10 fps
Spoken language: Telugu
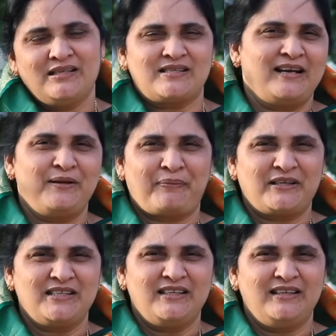ఇస్రాయల్
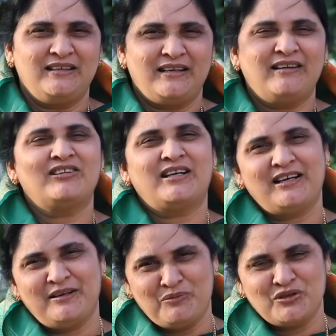ప్రజల్ని
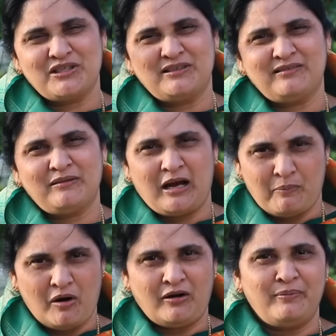ఏమంటాడండి మోసతో నా
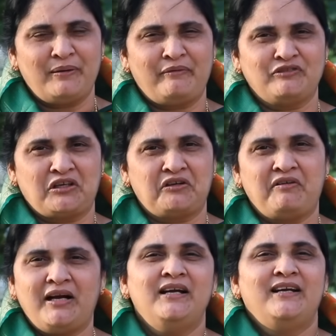బాహుబలం ఏం
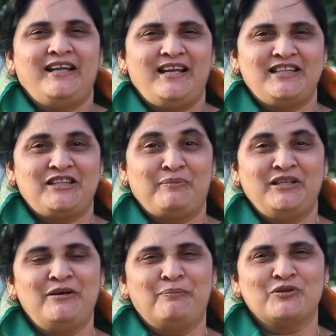తక్కువ నేను
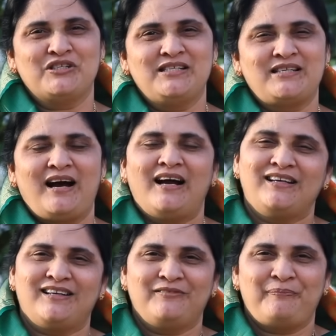ఇంతమందిని పోషిస్తా
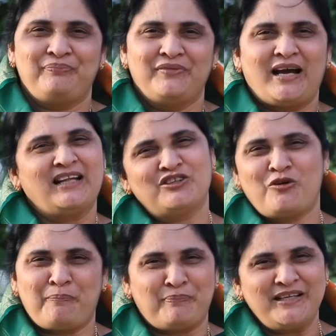అంటాడు అంత
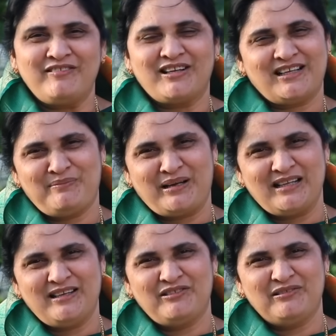గొప్ప దేవుడు కదా మన
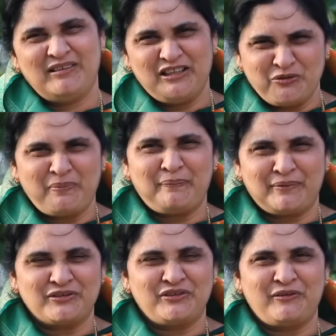దేవుడు ఎందుకు
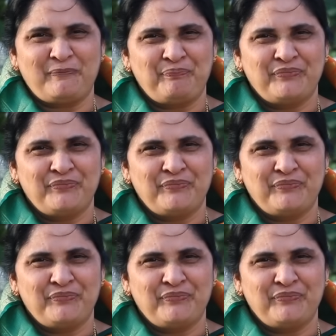భయపడుతున్నావు